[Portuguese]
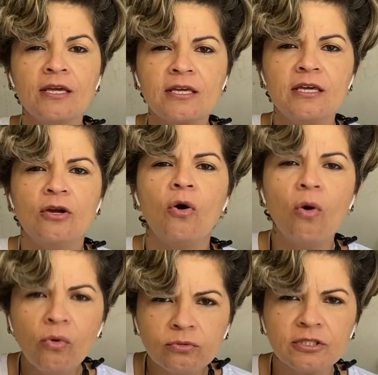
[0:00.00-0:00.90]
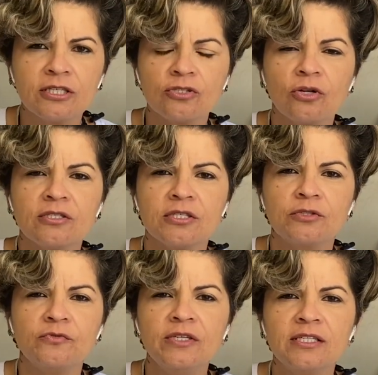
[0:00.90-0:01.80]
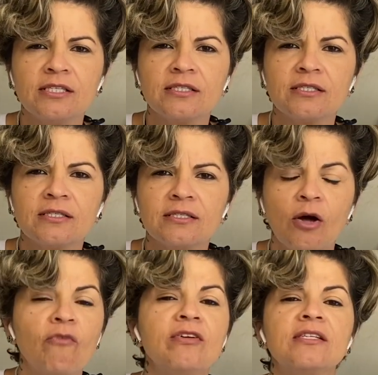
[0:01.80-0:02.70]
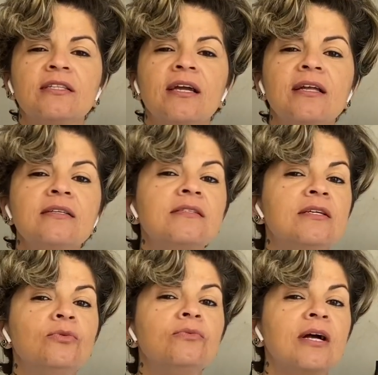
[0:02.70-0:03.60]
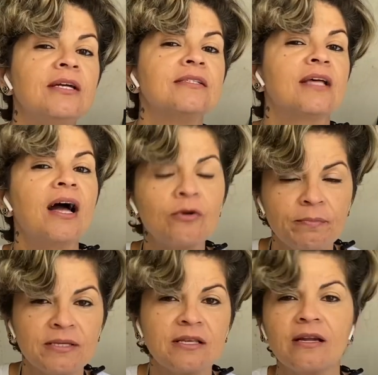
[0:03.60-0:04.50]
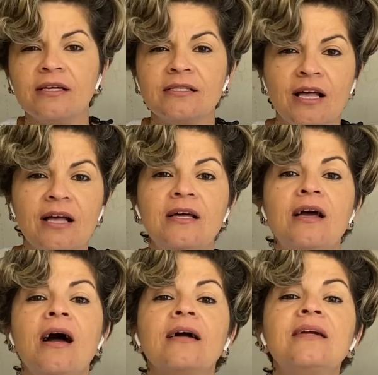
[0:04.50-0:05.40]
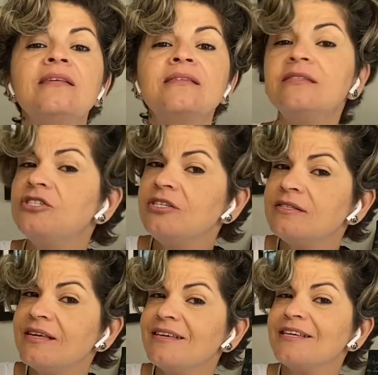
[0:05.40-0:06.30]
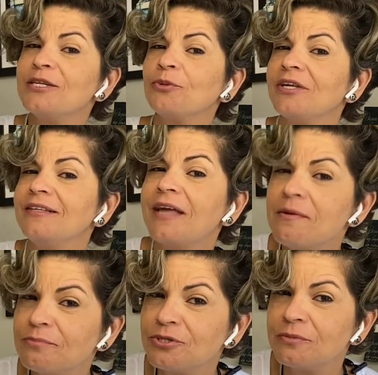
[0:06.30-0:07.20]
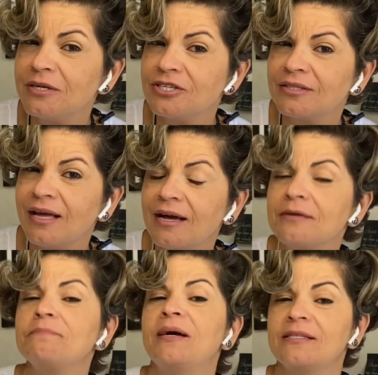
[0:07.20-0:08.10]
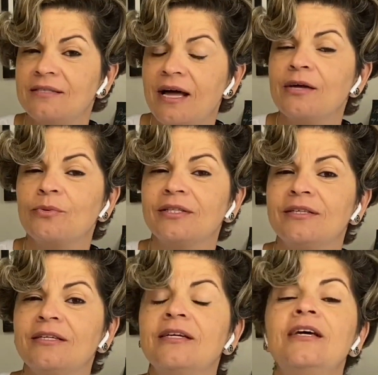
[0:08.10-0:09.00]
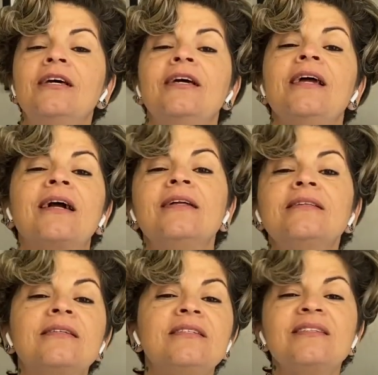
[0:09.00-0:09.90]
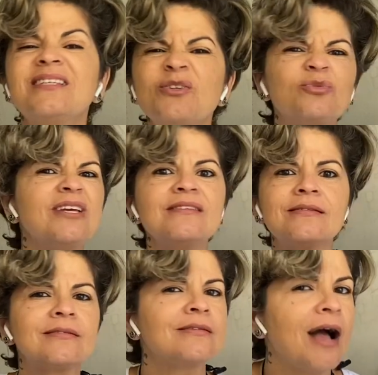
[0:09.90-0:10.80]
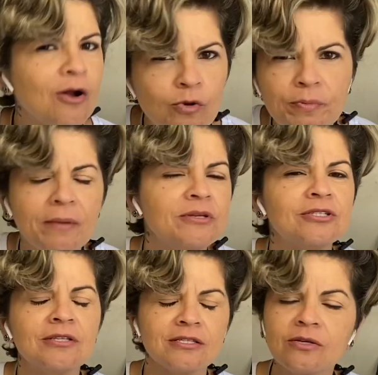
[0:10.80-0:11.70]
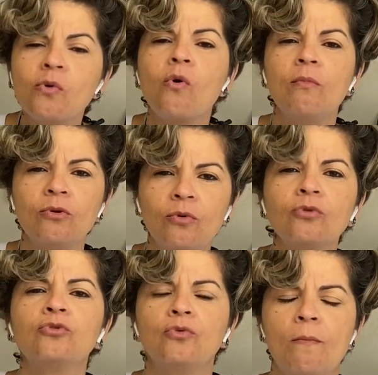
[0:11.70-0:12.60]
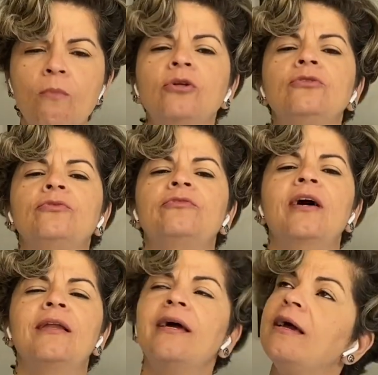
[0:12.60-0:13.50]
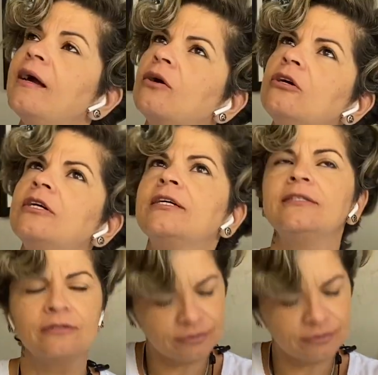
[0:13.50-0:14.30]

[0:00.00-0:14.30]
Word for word: que ronda as nossas vidas, talvez até aqueles que nunca rezaram passaram a rezar, aqueles que dizem que não tem tempo de meditar passaram a ter, aqueles que dizem que não tem saco para meditação, como eu ouço muito fala, é agora,